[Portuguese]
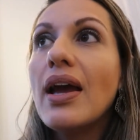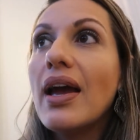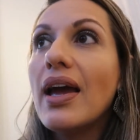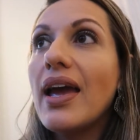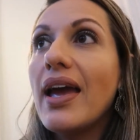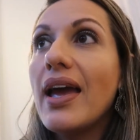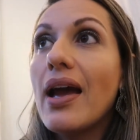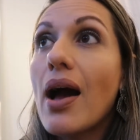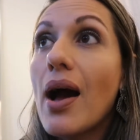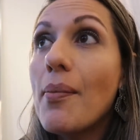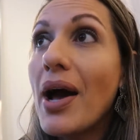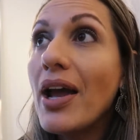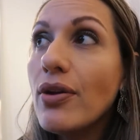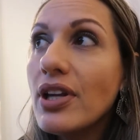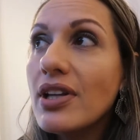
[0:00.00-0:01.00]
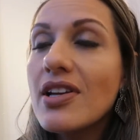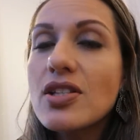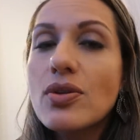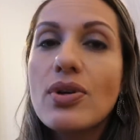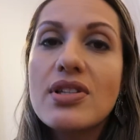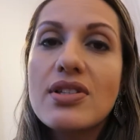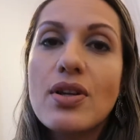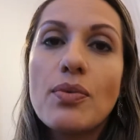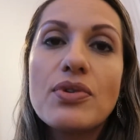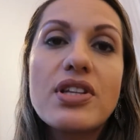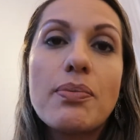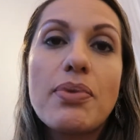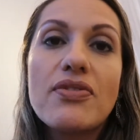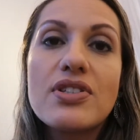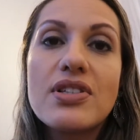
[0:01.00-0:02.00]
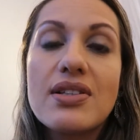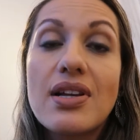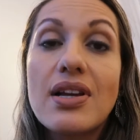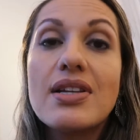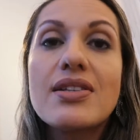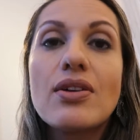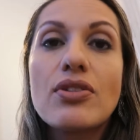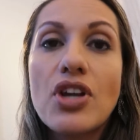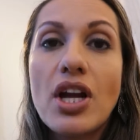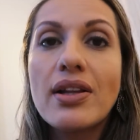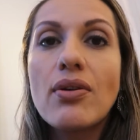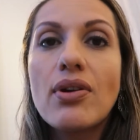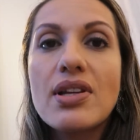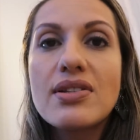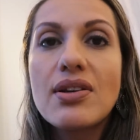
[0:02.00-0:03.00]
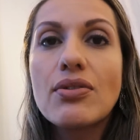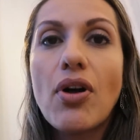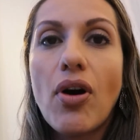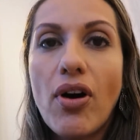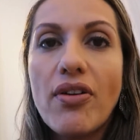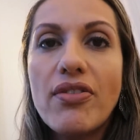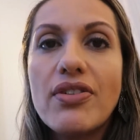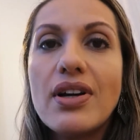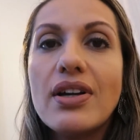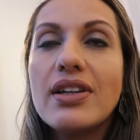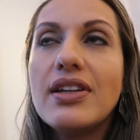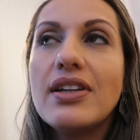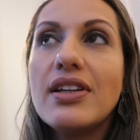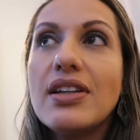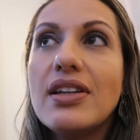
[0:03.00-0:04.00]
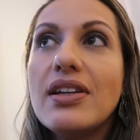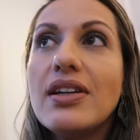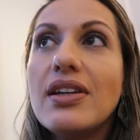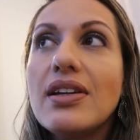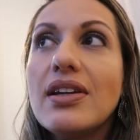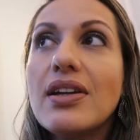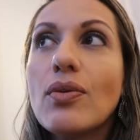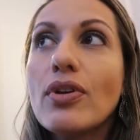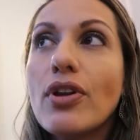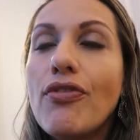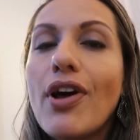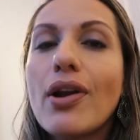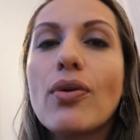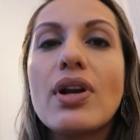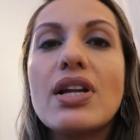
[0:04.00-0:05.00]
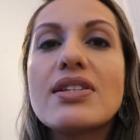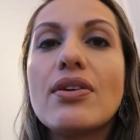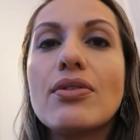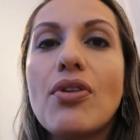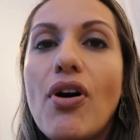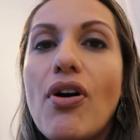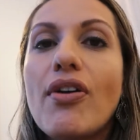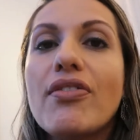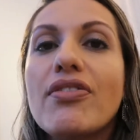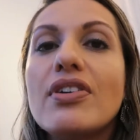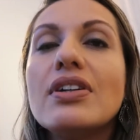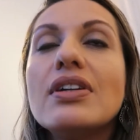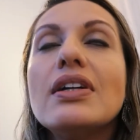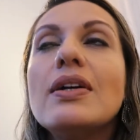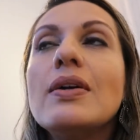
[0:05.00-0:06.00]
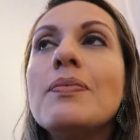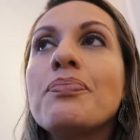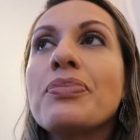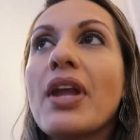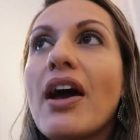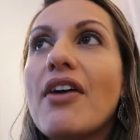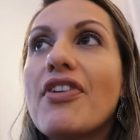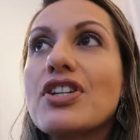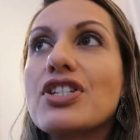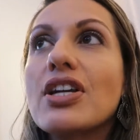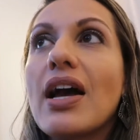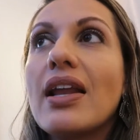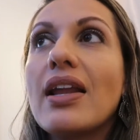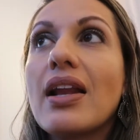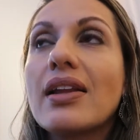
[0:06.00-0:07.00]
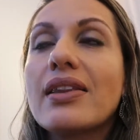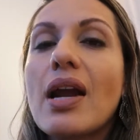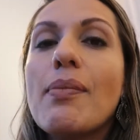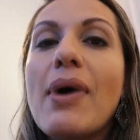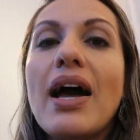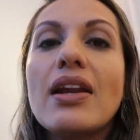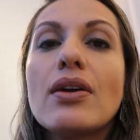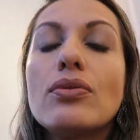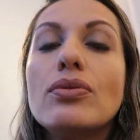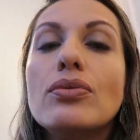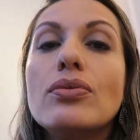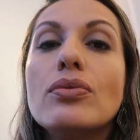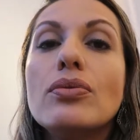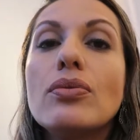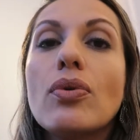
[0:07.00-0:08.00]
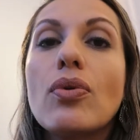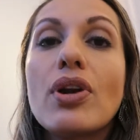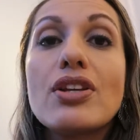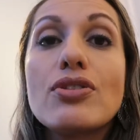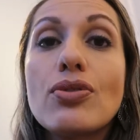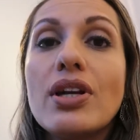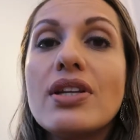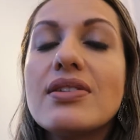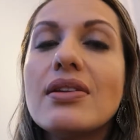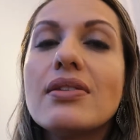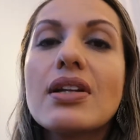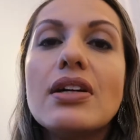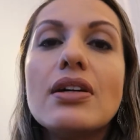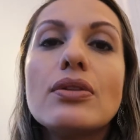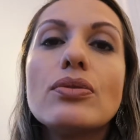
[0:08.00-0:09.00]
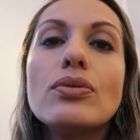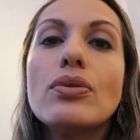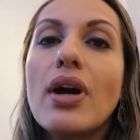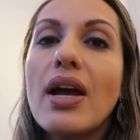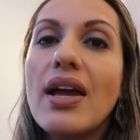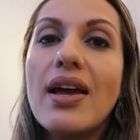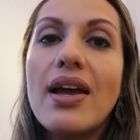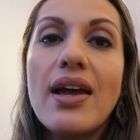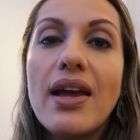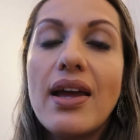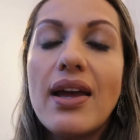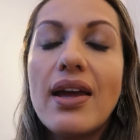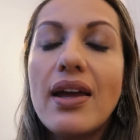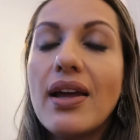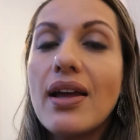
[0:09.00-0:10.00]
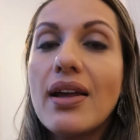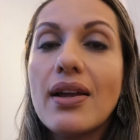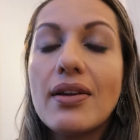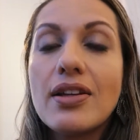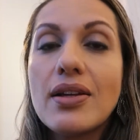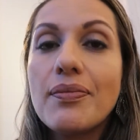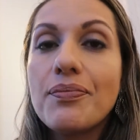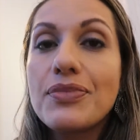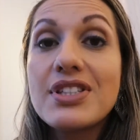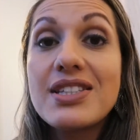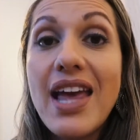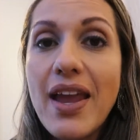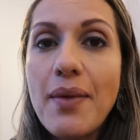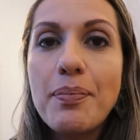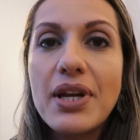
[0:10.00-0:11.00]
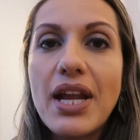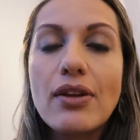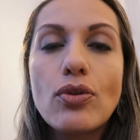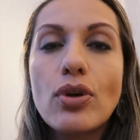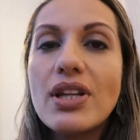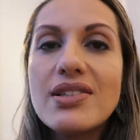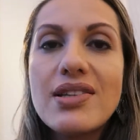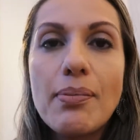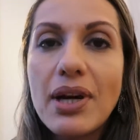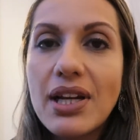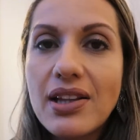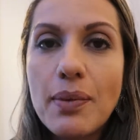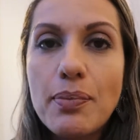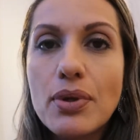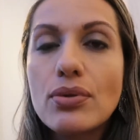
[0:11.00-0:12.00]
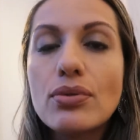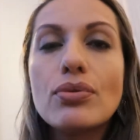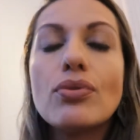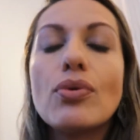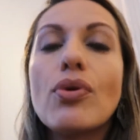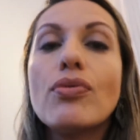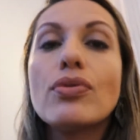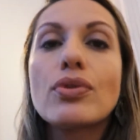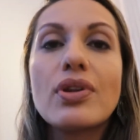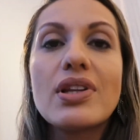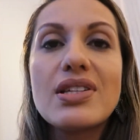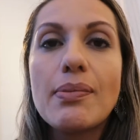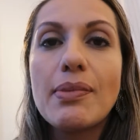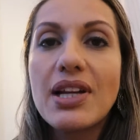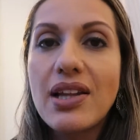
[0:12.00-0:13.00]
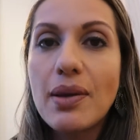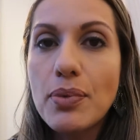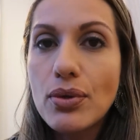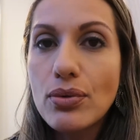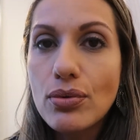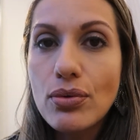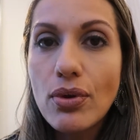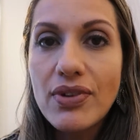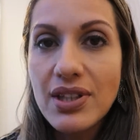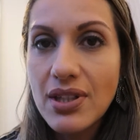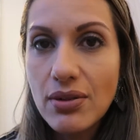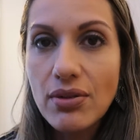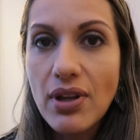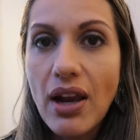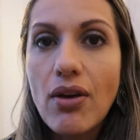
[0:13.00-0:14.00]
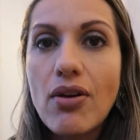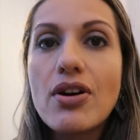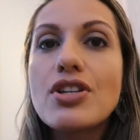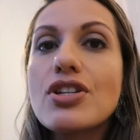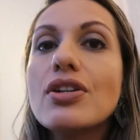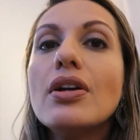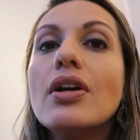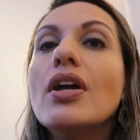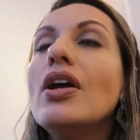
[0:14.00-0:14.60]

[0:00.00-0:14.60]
É, a maioria das coisas que eu mostrei para vocês aqui são já da coleção nova e quando eu falo coleção nova, a Fartingalha ela trabalha com coleções entrando é, sempre, né? Toda semana tem produto novo, toda semana tem produto novo entrando na loja.